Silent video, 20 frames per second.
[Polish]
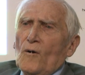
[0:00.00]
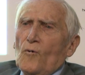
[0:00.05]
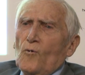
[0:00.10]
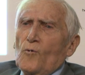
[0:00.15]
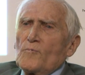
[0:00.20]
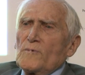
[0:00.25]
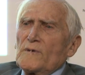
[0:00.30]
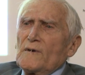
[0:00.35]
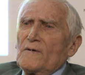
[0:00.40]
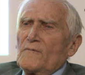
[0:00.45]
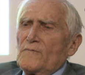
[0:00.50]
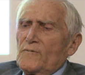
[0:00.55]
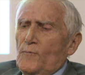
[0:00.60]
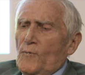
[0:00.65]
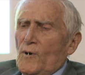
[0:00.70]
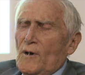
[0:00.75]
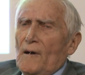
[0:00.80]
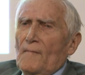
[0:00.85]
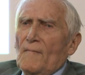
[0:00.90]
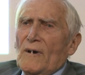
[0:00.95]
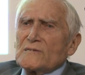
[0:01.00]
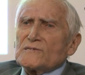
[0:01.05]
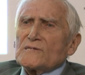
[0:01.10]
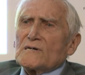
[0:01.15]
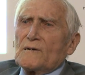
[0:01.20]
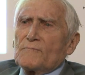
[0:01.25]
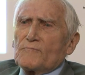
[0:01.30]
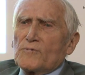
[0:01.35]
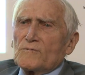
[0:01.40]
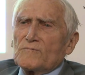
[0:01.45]
u mnie moja
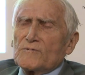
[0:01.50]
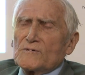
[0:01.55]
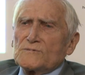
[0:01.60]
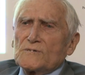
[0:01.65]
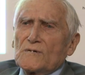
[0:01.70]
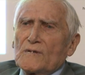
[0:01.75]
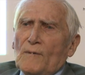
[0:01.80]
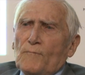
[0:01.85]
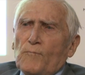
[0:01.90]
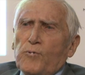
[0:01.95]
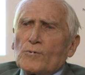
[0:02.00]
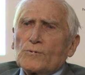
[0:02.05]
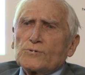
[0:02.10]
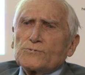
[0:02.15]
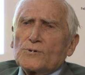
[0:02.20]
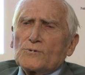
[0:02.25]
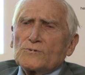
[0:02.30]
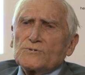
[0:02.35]
matka prowadziła punkt